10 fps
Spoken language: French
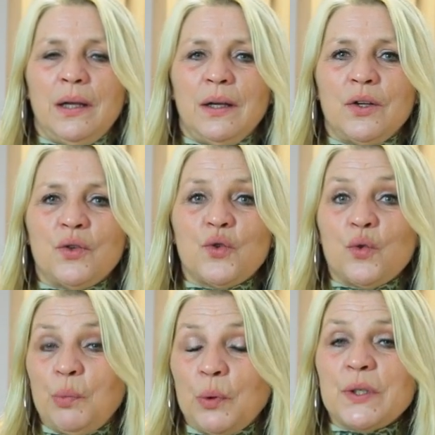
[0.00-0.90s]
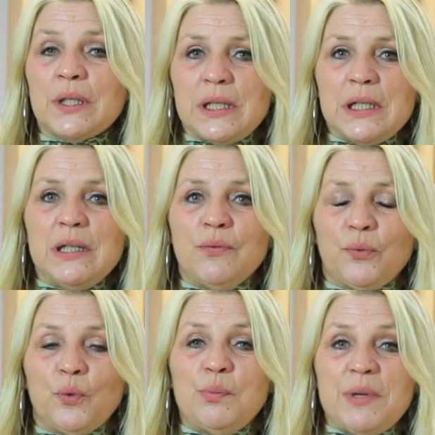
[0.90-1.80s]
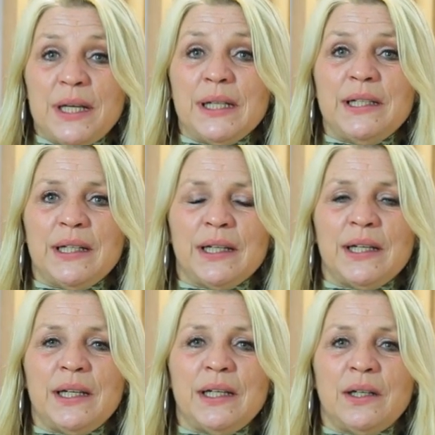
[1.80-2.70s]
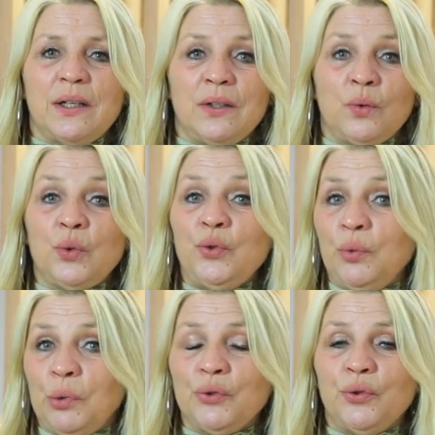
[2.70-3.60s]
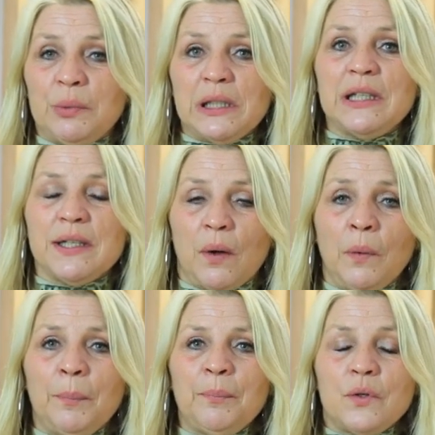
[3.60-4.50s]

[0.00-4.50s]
euh, je pense qu'il faut bien adhérer aux demandes de mes clients,